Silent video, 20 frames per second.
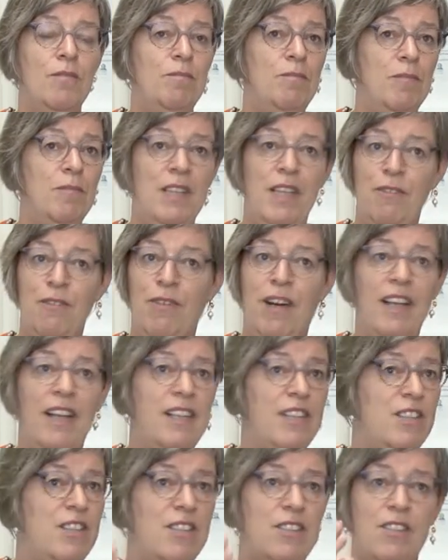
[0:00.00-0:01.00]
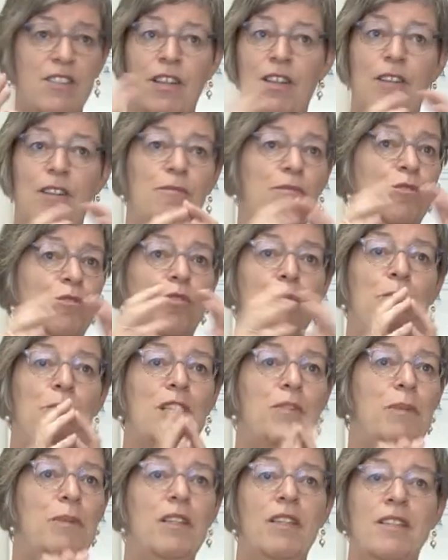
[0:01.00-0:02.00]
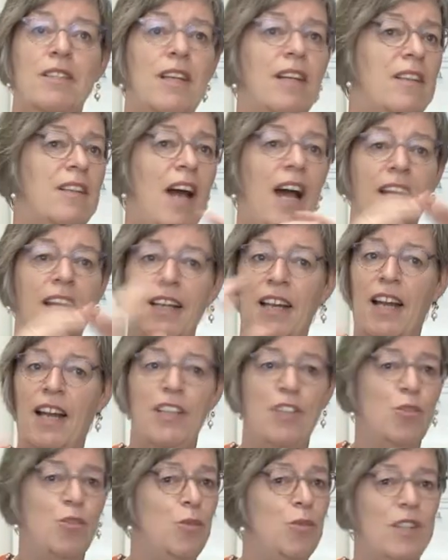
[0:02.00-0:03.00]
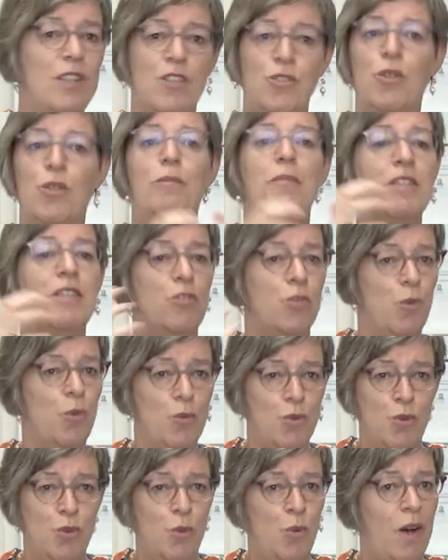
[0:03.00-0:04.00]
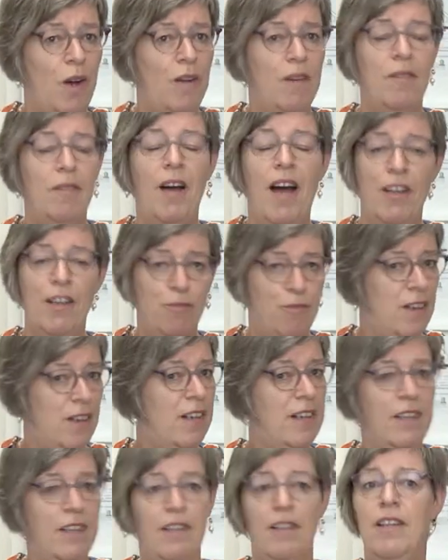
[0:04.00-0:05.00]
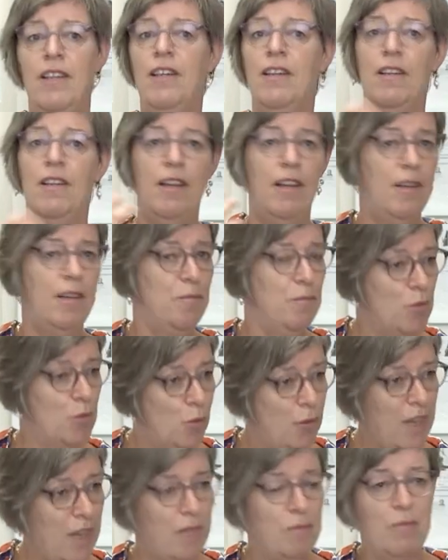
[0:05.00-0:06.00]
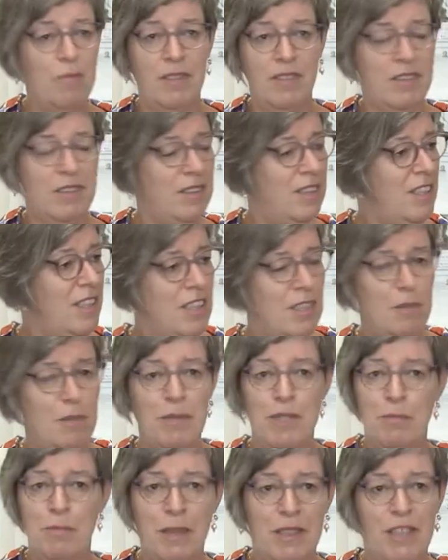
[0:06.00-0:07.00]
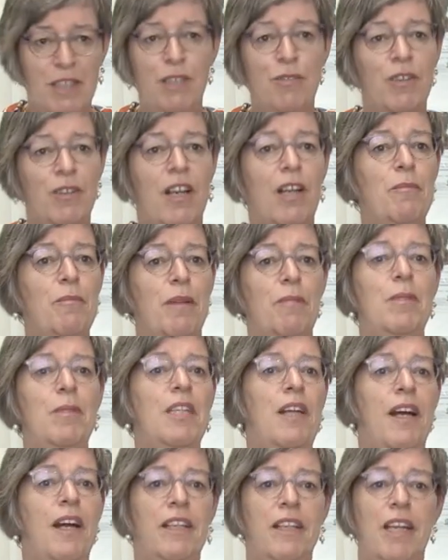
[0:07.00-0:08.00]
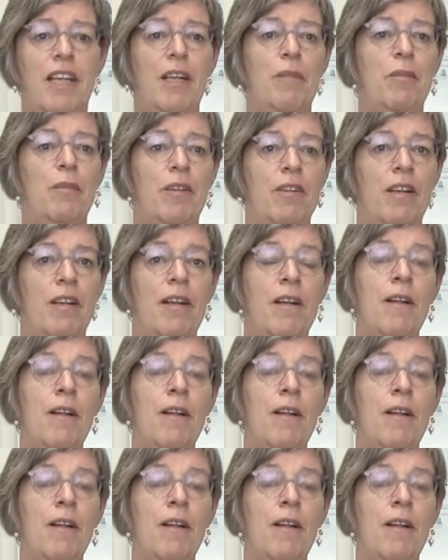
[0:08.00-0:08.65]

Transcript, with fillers: jeweils äh, zum Beispiel gesagt, Einleitung, das soll man so und so anfangen, ähm, so kann man, diese Perspektive kann man mit reinnehmen.